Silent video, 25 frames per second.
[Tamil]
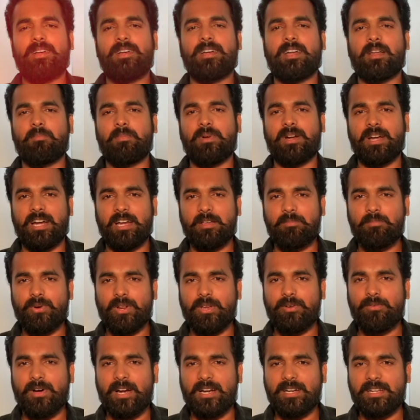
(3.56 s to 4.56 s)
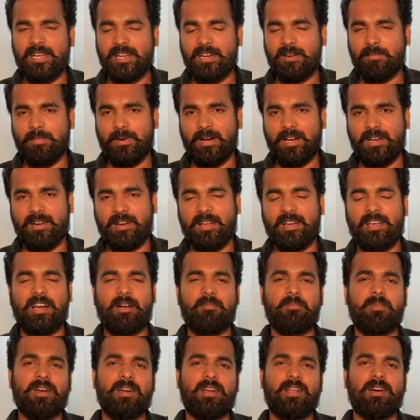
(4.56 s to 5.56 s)
நம்ம நடைமுறை வாழ்க்கையில பார்க்குற
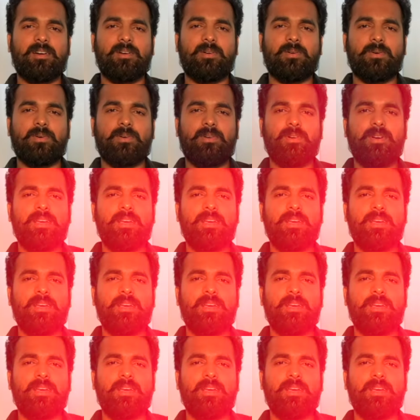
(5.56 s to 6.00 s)
கிராமங்களாகட்டும்